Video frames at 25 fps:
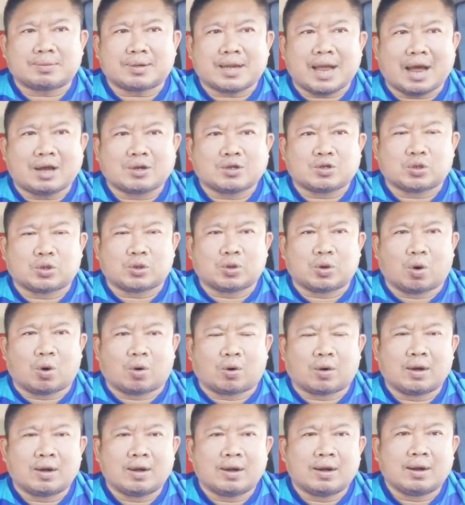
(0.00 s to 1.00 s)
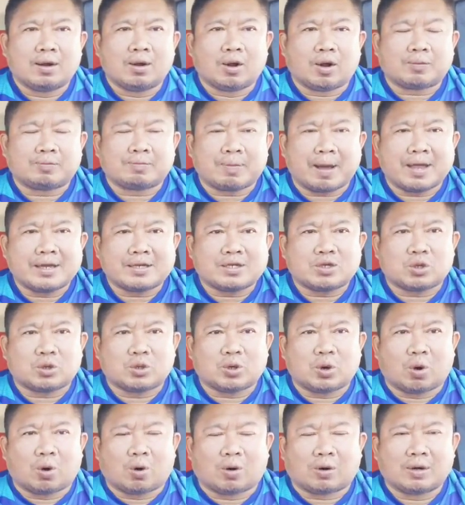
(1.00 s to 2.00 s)
119.6 ลดไปจุด
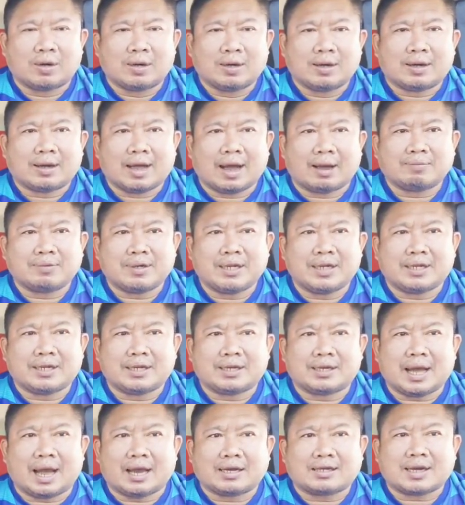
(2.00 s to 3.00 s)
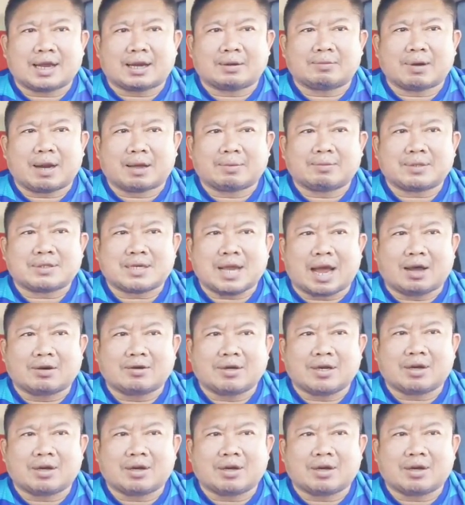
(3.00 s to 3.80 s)
6ครับนี่คือการชั่งน้ำหนักเมื่อเช้า